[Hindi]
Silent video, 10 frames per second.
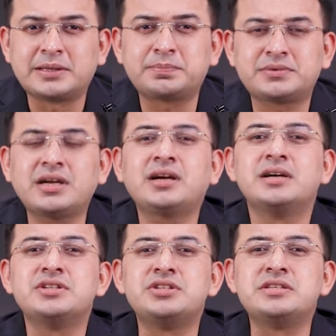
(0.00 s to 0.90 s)
तब तक
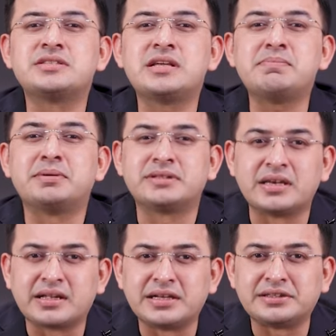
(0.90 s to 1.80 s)
चीज़ें
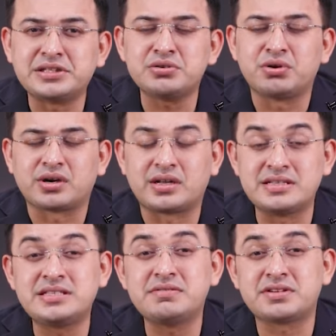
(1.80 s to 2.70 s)
बदल गई थी और
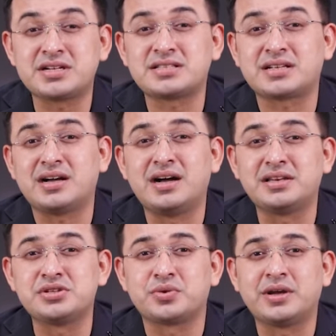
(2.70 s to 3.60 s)
इसी वजह से
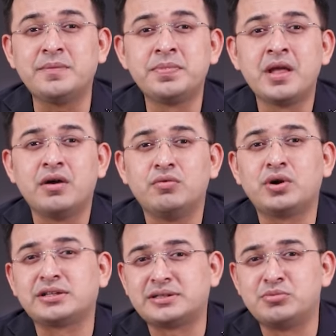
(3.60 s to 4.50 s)
कहानी जो है
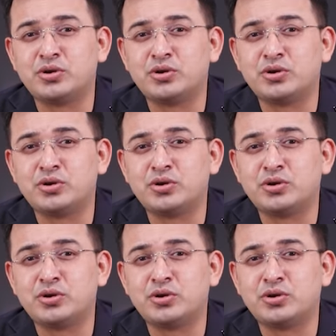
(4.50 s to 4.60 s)
वो ख़त्म